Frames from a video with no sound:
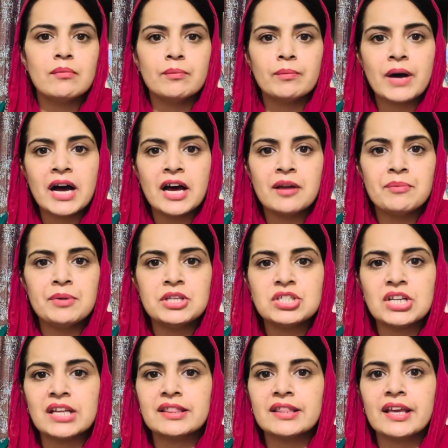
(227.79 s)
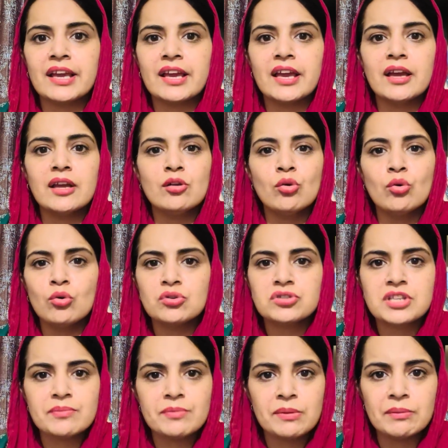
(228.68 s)
बाहर भी जाते हैं लोगों
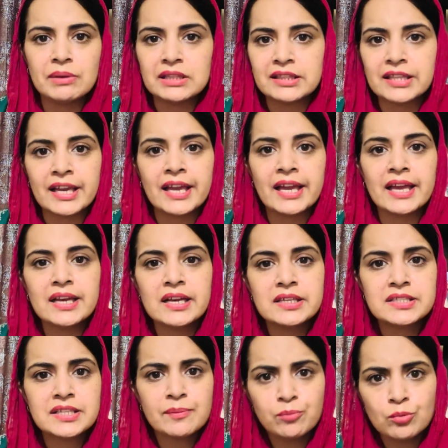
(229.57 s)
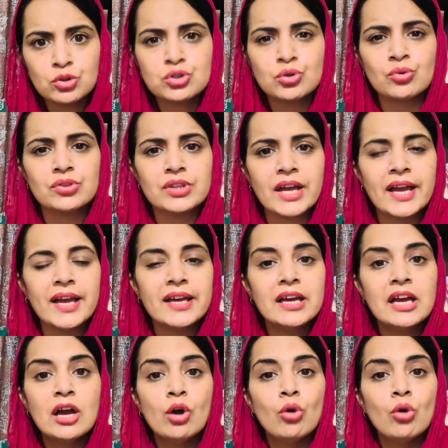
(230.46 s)
से भी मिलते हैं सब कुछ होता है